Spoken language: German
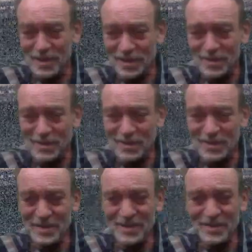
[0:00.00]
sagen,
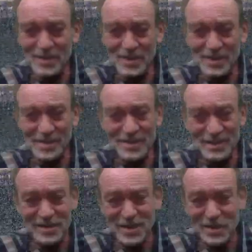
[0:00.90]
die
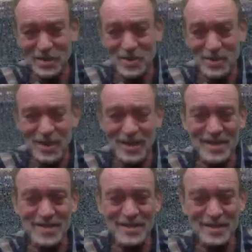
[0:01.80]
Losung
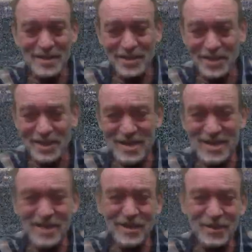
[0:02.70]
heißt Leute,
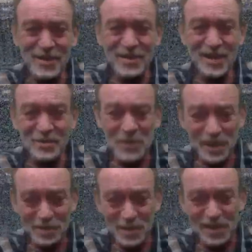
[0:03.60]
zieht euch verdammt
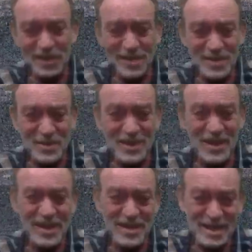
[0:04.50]
warm an, es wird
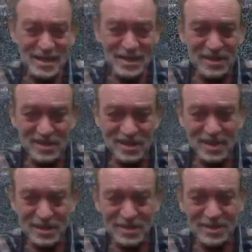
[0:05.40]
eine sehr kalte
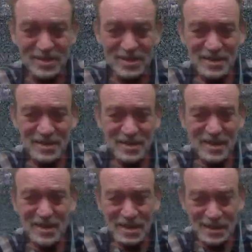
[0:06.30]
Nacht.
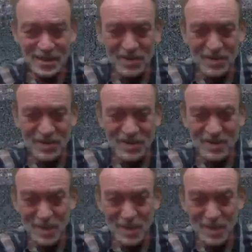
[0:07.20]
Und die